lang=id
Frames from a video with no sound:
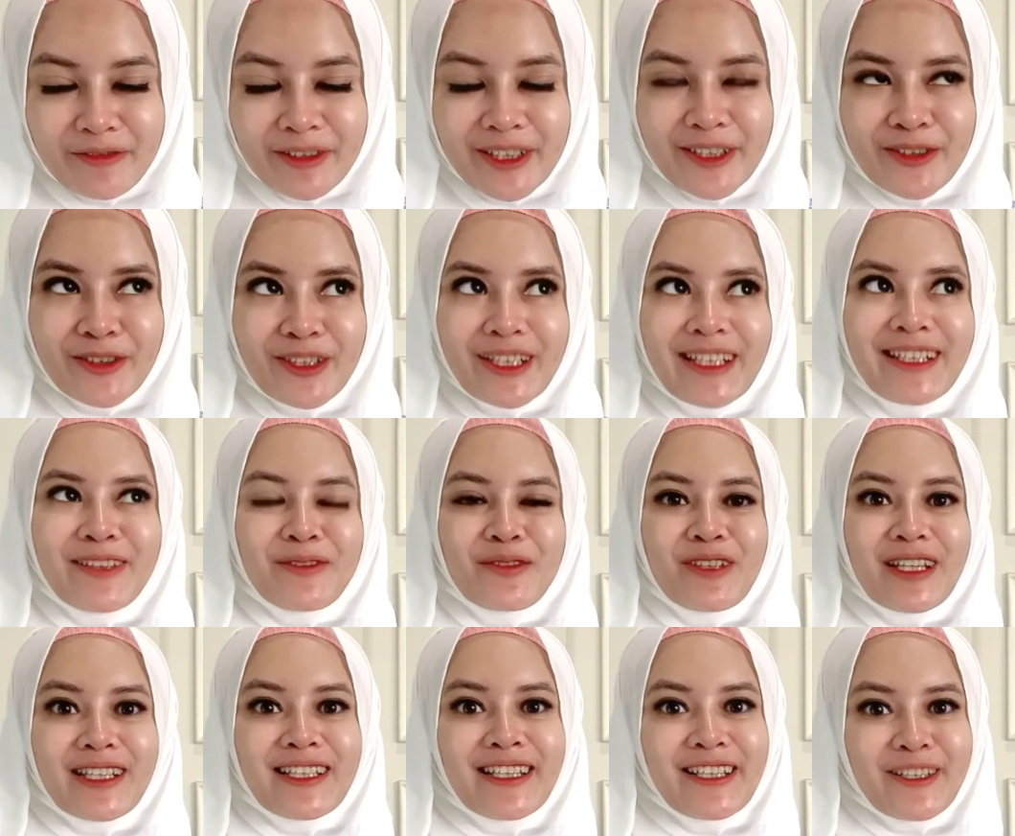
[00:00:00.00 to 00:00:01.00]
videonya ini
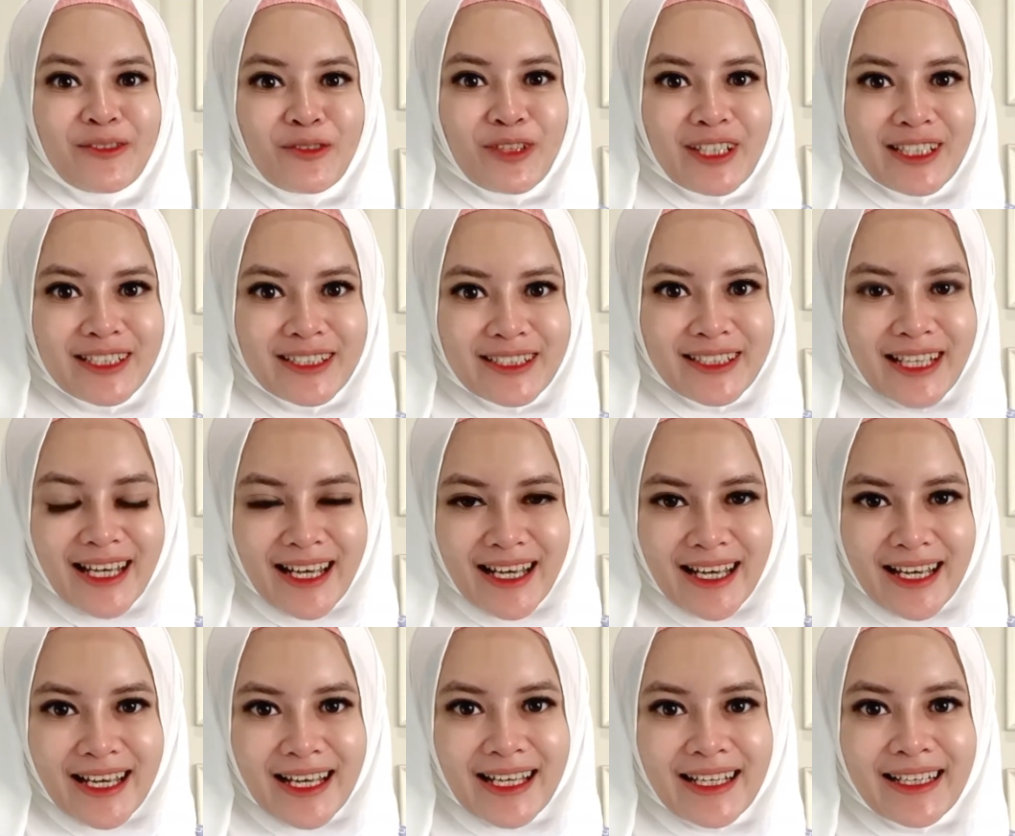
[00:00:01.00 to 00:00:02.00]
udah di
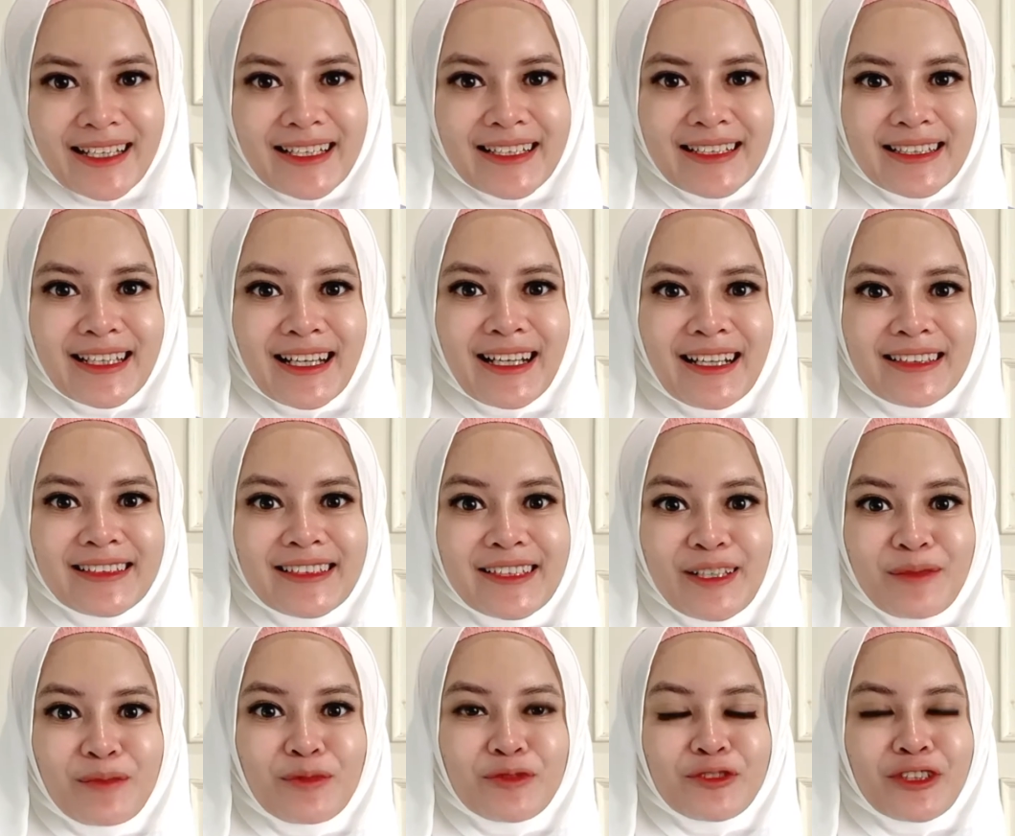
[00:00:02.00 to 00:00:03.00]
Indonesia hari ini tanggal
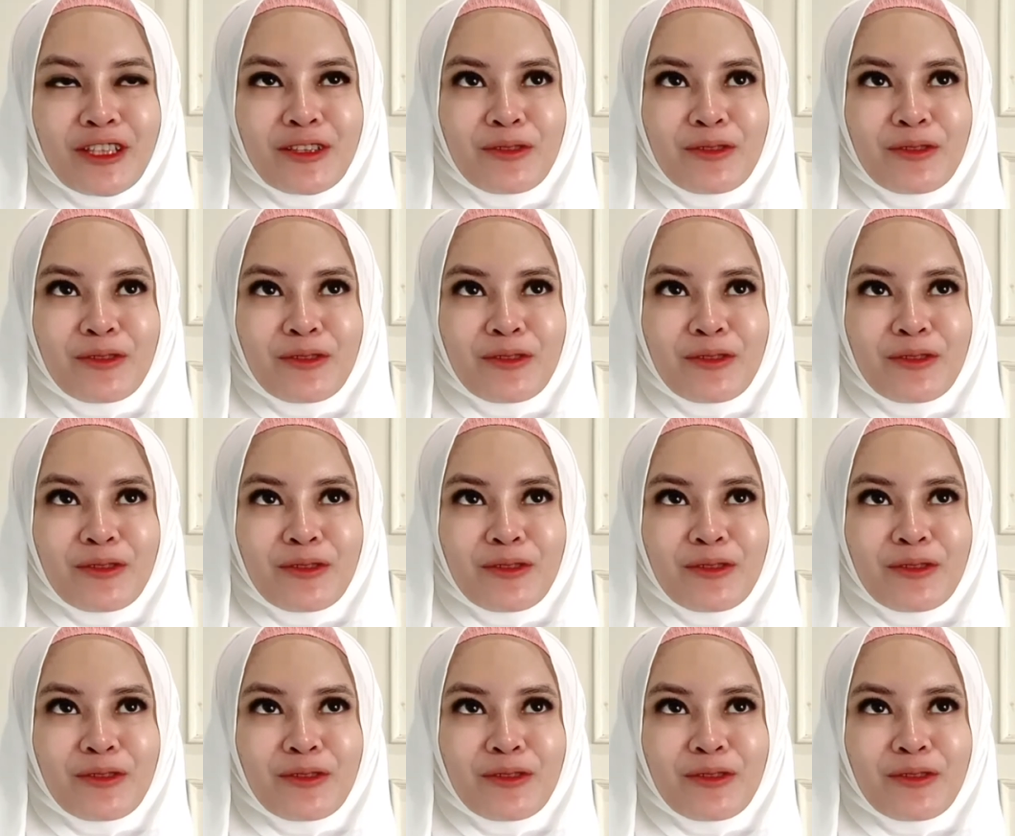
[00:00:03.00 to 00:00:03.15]
31